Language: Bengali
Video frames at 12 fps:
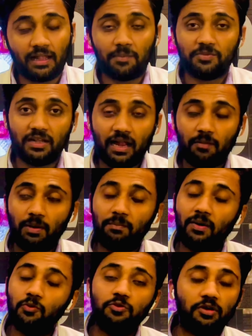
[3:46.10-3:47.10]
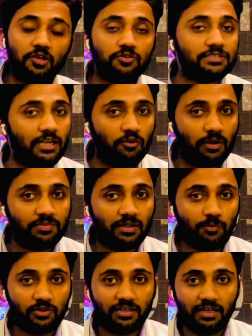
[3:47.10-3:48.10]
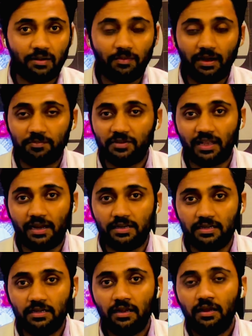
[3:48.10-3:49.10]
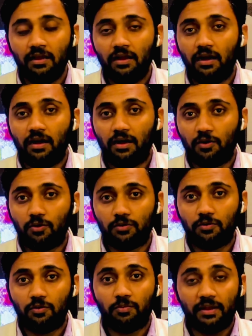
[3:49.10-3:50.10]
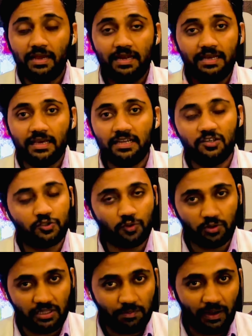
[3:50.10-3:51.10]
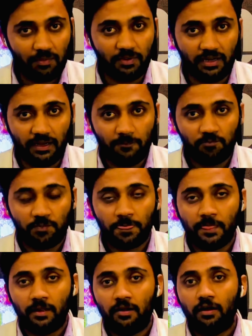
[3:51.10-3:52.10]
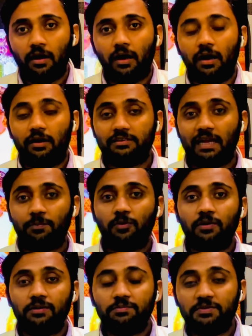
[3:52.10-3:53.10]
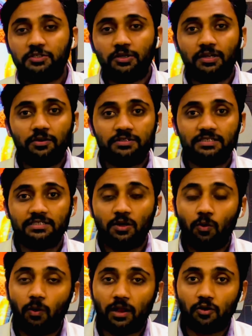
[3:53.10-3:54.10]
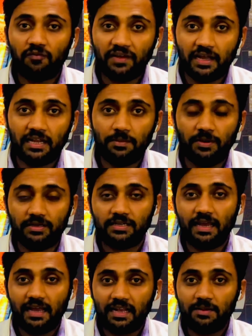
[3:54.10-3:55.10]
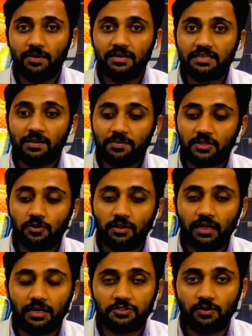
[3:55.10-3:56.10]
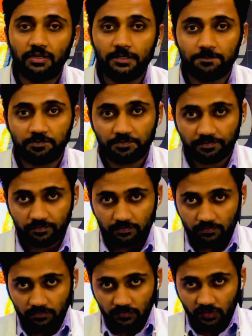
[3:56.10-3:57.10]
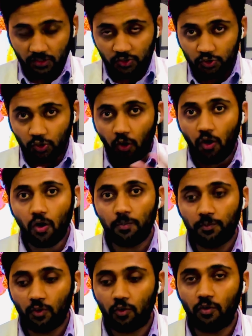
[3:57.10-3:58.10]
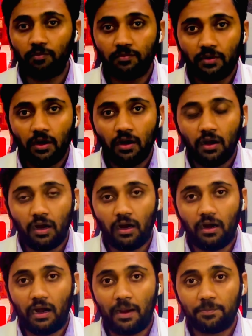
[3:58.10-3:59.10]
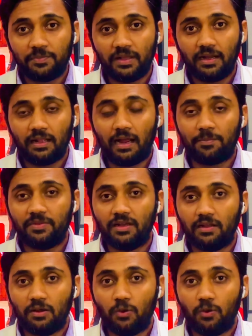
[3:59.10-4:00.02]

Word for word: আর আপনার আসবাব বা অন্য কেউ চাইলেও আপনার পতাকা বা আপনার আইডি কোনো ইলিগেল ইউজ করতে পারবে না তারপরের বিষয়টা হচ্ছে যে ওয়ার্ক অফ এগ্রিমেন্ট এই এগ্রিমেন্টটার ভিতরে আসলে সব রকম আপনার আপনার